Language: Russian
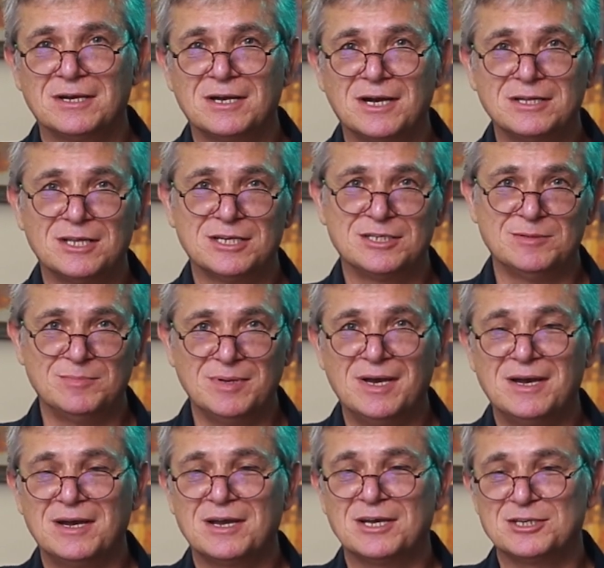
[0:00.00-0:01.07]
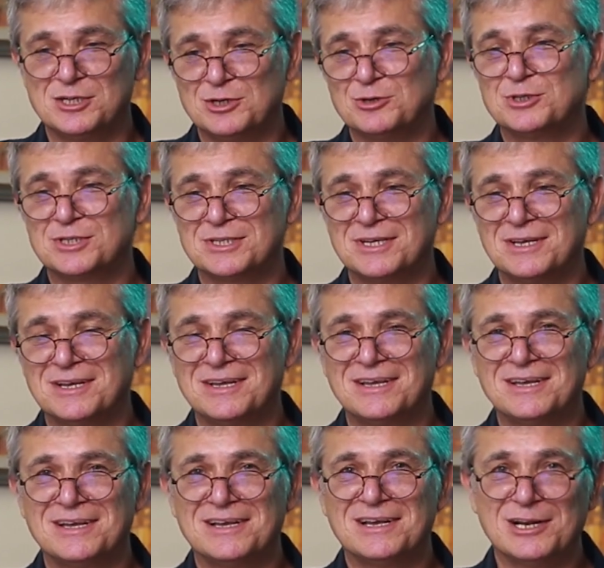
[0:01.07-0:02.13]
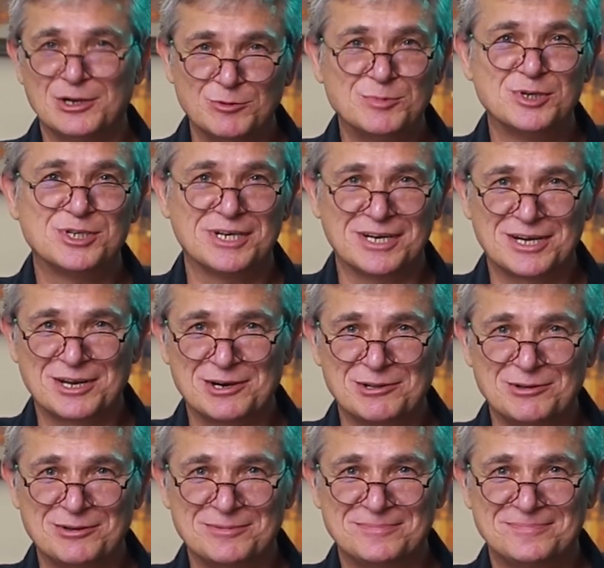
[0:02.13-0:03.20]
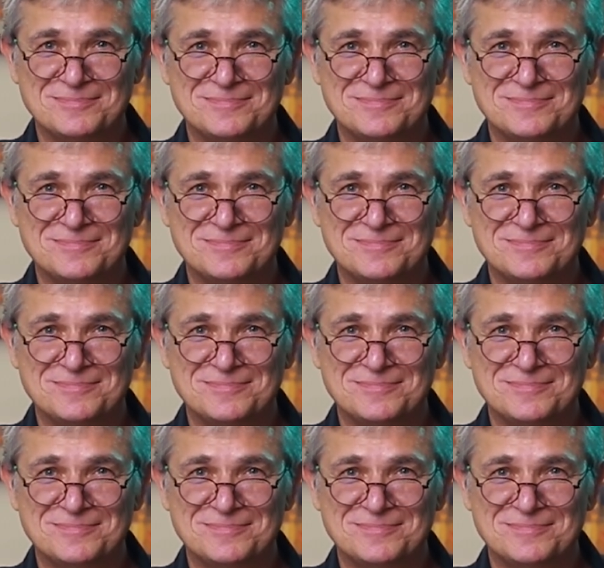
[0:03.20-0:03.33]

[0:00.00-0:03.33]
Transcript: когда тебя коснется любящее крыло.